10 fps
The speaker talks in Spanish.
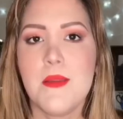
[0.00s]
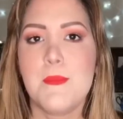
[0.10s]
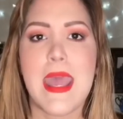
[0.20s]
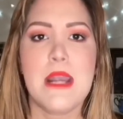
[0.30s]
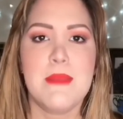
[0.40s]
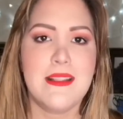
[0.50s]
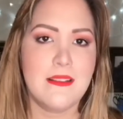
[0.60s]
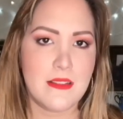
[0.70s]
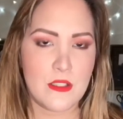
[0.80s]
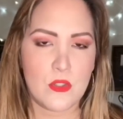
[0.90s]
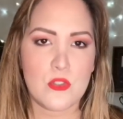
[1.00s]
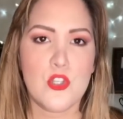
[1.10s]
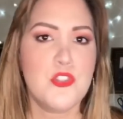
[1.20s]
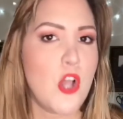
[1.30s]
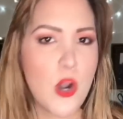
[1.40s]
Espérenme tantito.
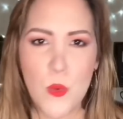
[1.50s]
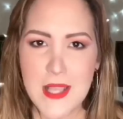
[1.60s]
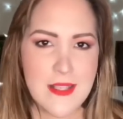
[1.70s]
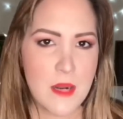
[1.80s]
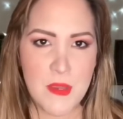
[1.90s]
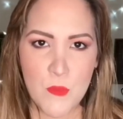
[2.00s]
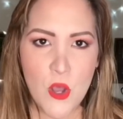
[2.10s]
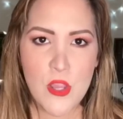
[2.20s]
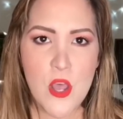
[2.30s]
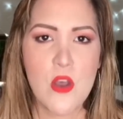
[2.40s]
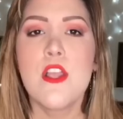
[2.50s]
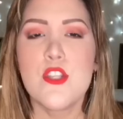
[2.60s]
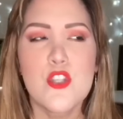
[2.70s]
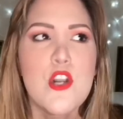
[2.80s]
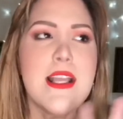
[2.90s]
Yo todo lo voy a hacer a mi modo.
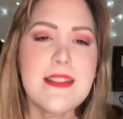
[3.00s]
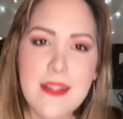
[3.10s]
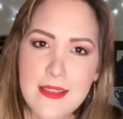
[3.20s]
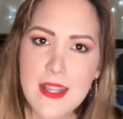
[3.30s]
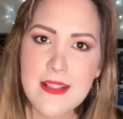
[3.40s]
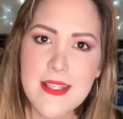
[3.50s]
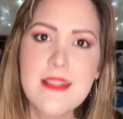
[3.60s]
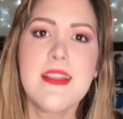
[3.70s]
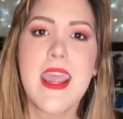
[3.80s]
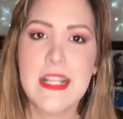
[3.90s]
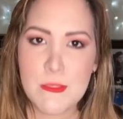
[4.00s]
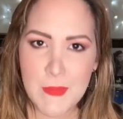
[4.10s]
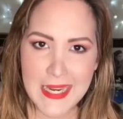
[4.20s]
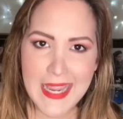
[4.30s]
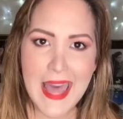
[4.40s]
Son las tendencias
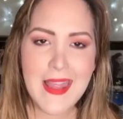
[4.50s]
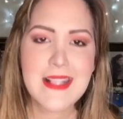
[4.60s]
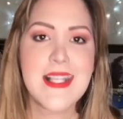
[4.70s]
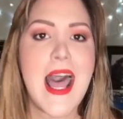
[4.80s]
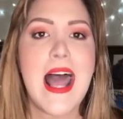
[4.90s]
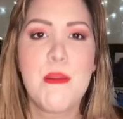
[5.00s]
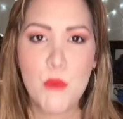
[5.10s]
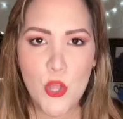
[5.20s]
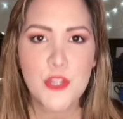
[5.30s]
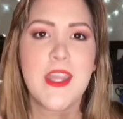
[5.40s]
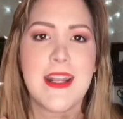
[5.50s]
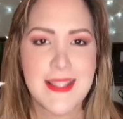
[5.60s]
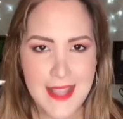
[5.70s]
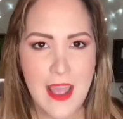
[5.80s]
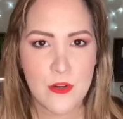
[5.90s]
explicadas al modo
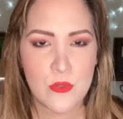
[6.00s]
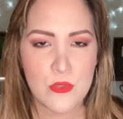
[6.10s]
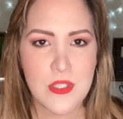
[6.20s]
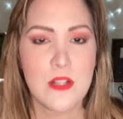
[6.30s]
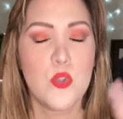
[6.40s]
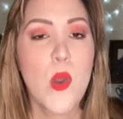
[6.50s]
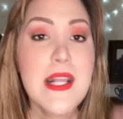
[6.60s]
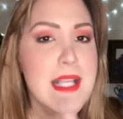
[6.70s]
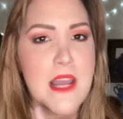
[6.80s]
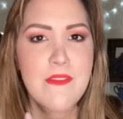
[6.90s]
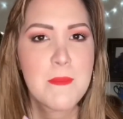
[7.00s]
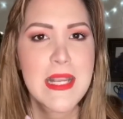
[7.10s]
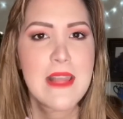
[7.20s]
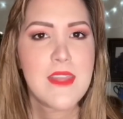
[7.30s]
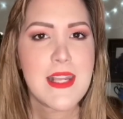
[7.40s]
teresiano. Si tú eres de la
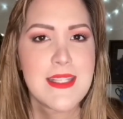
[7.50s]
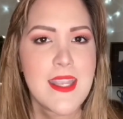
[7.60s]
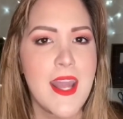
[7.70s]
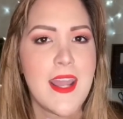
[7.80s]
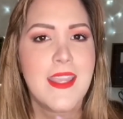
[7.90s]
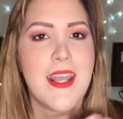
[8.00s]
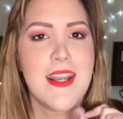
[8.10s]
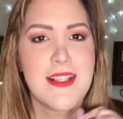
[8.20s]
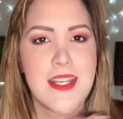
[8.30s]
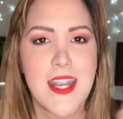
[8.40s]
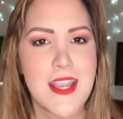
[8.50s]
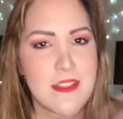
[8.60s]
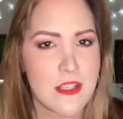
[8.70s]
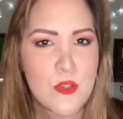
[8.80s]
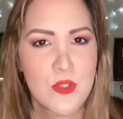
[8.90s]
familia teresiana, quiere decir que ya
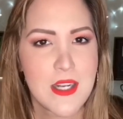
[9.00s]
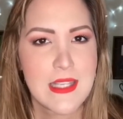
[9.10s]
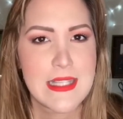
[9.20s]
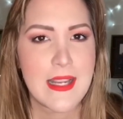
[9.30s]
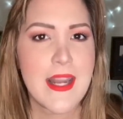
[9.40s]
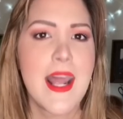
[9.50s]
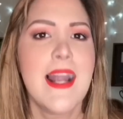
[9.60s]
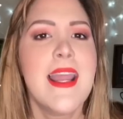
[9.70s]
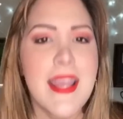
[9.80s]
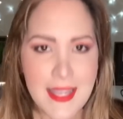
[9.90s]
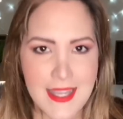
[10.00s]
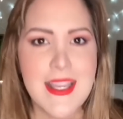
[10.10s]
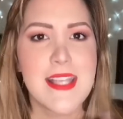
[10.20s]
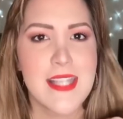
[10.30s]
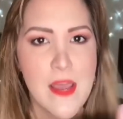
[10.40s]
estás suscrito a este canal y
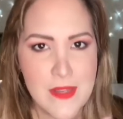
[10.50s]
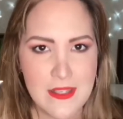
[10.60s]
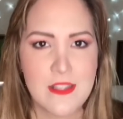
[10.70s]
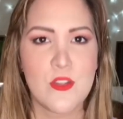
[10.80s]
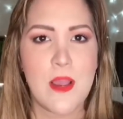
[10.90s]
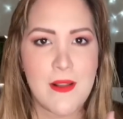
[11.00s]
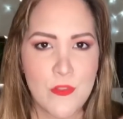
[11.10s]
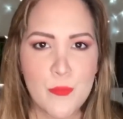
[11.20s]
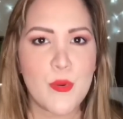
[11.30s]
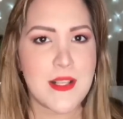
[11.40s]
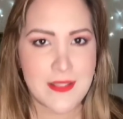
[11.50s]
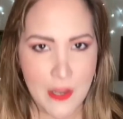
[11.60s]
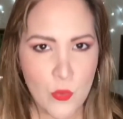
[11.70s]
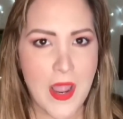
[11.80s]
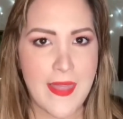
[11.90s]
ya sabes que estoy hablando puras
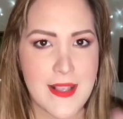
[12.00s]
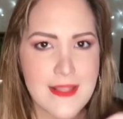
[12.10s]
tarugadas.